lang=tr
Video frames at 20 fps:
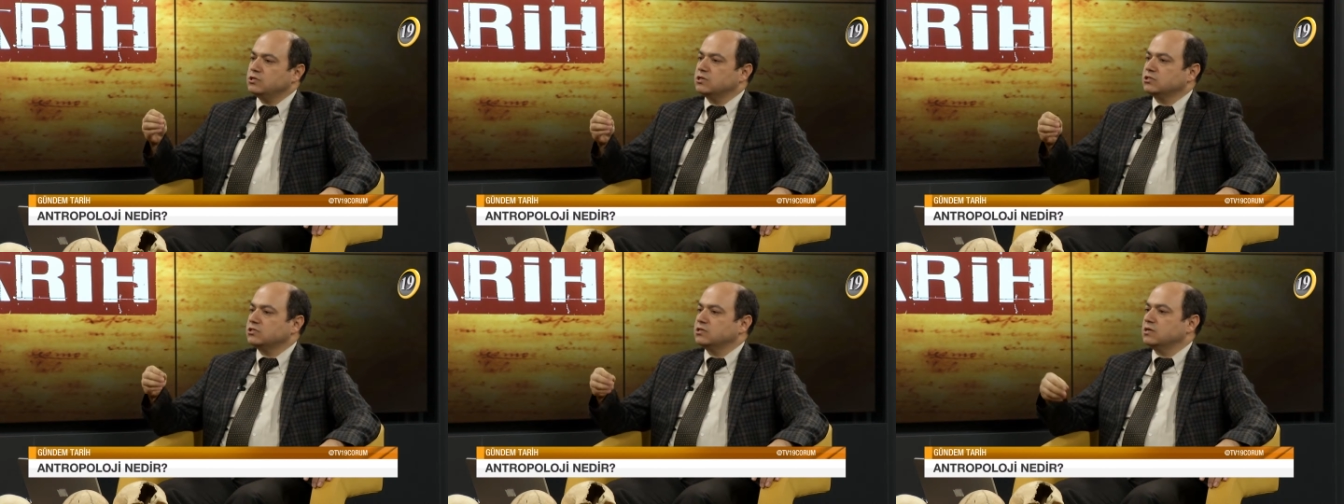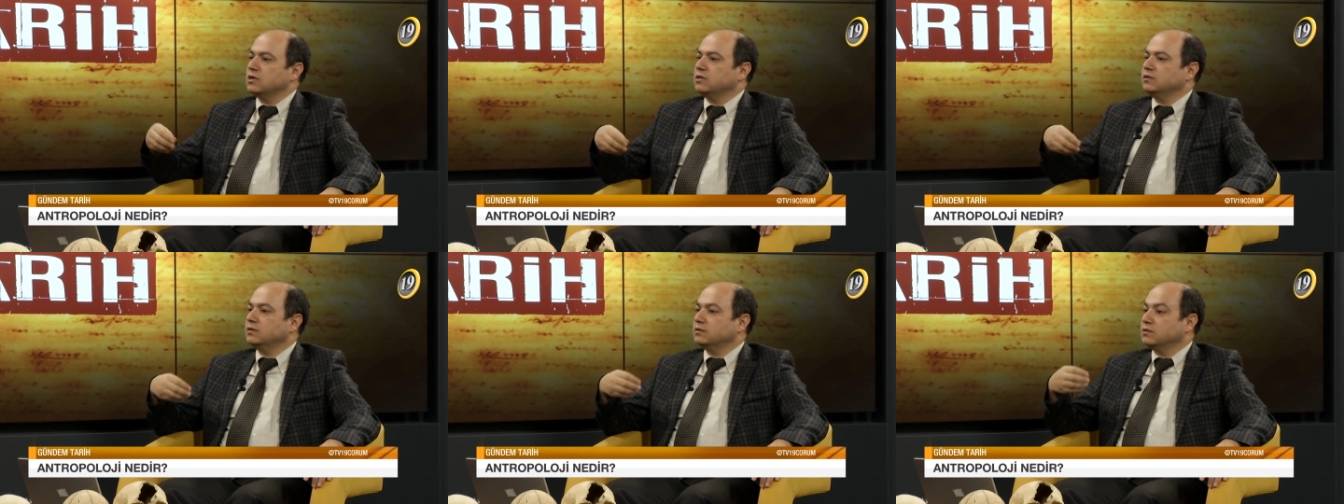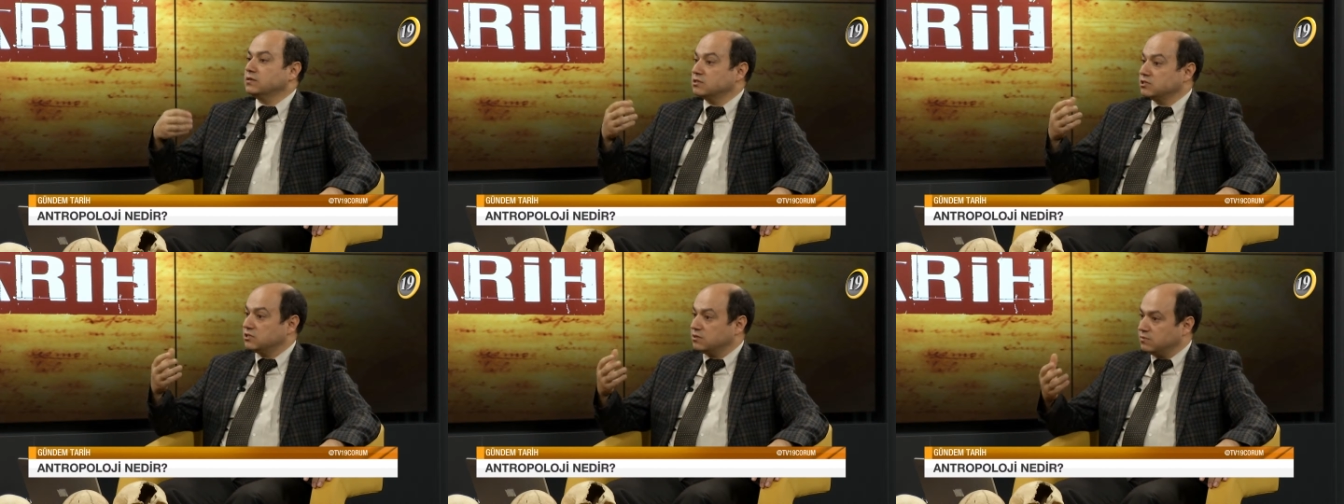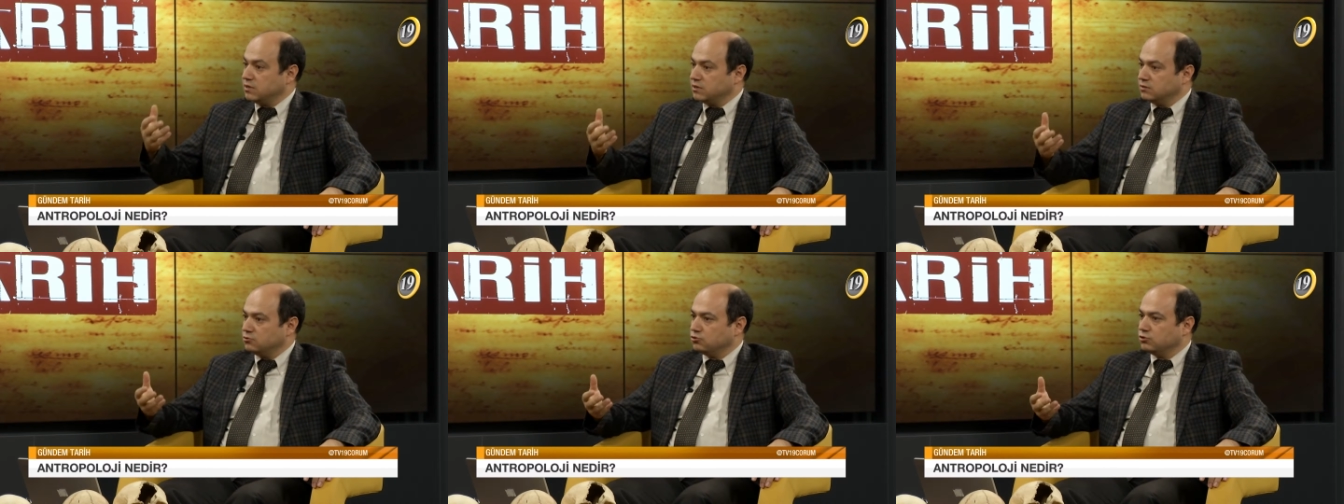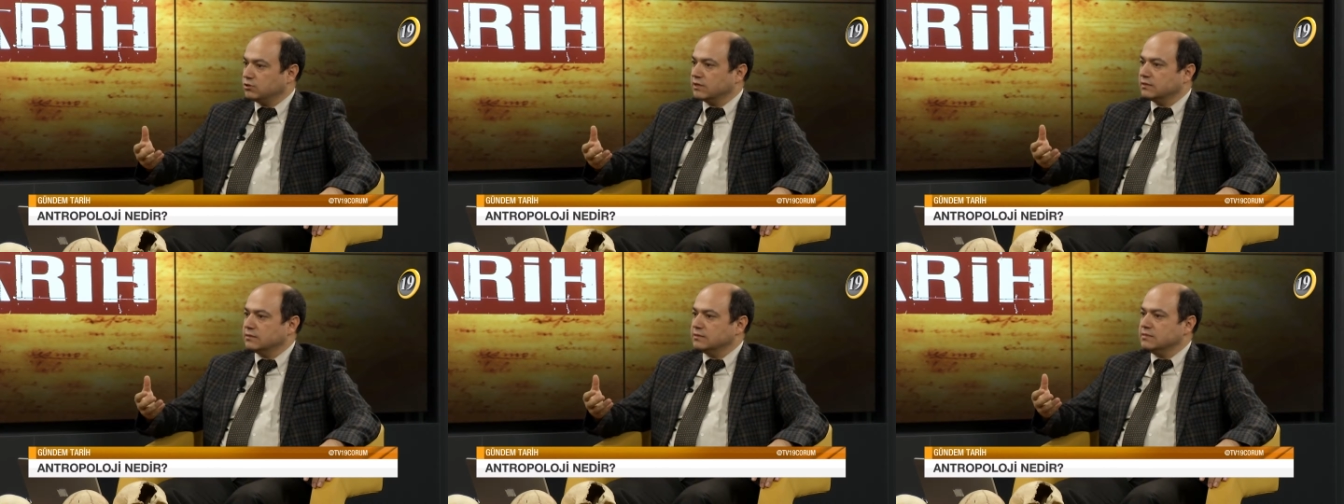yaşayan ya da yaşamakta
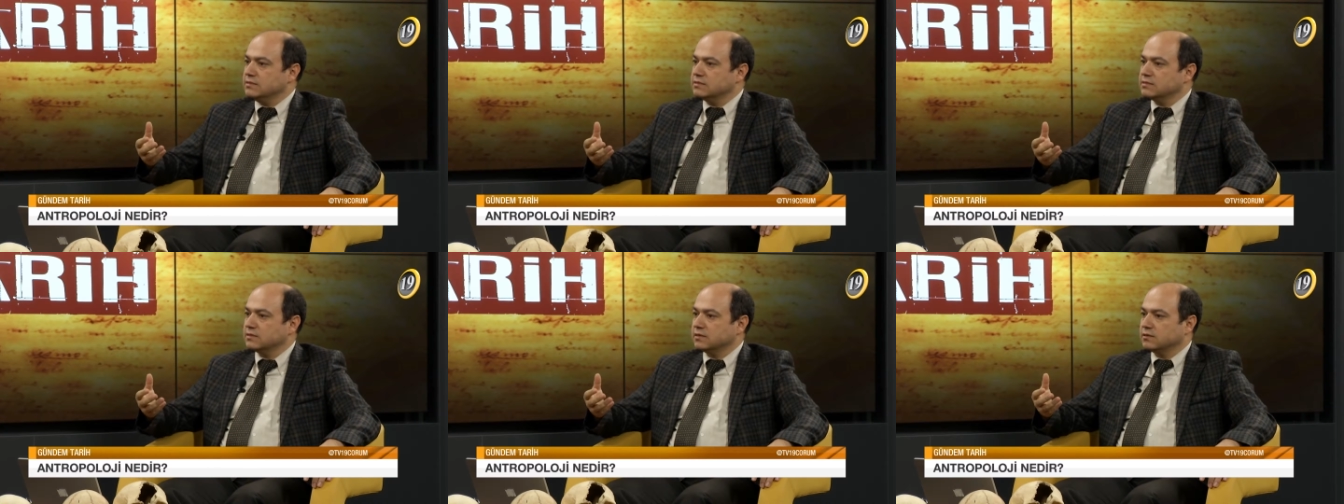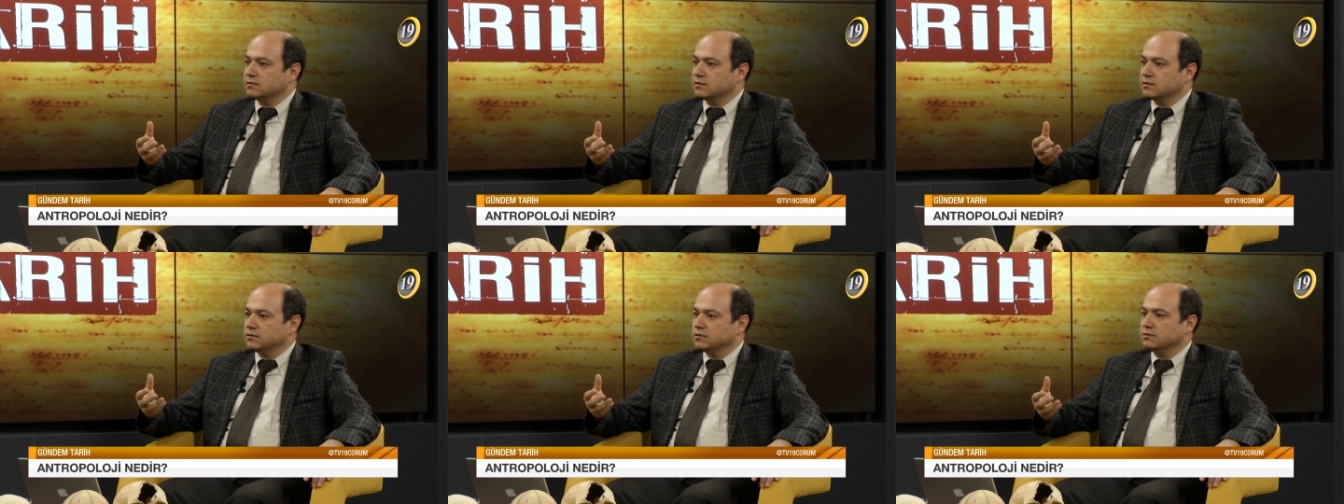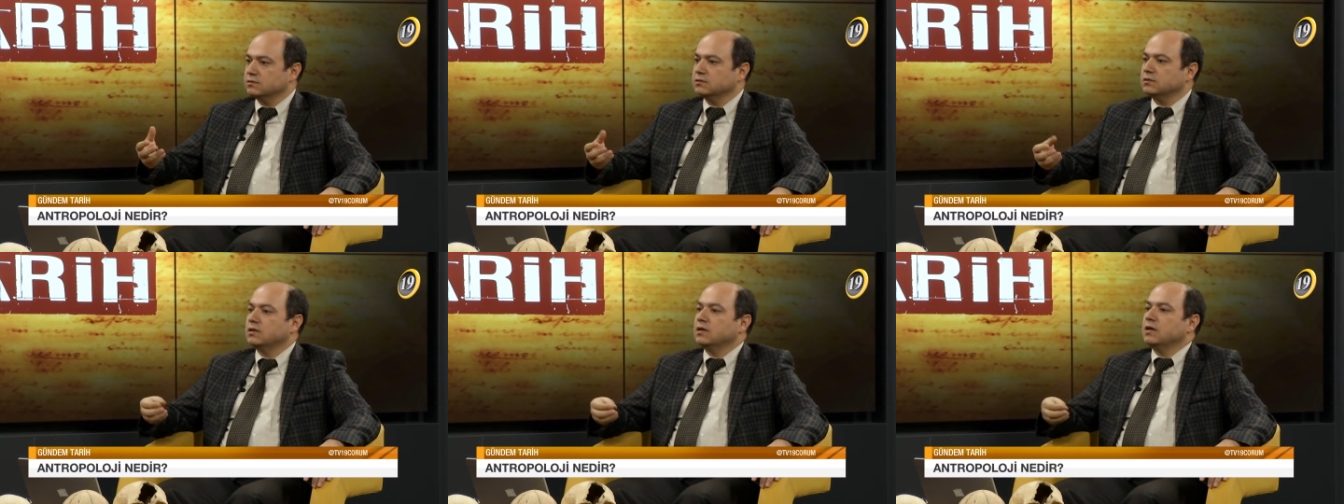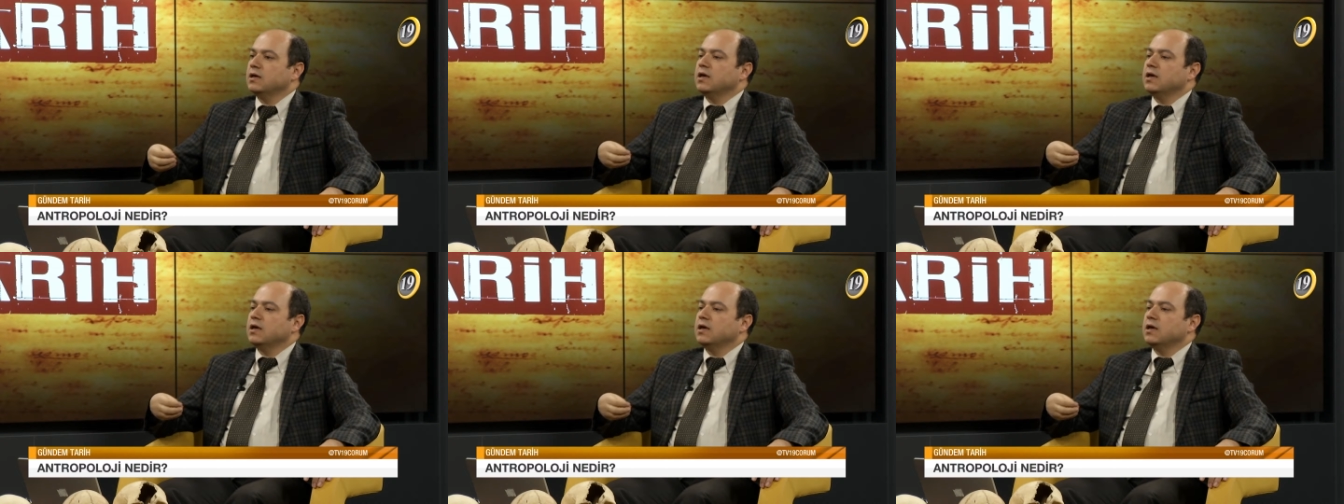olan insanların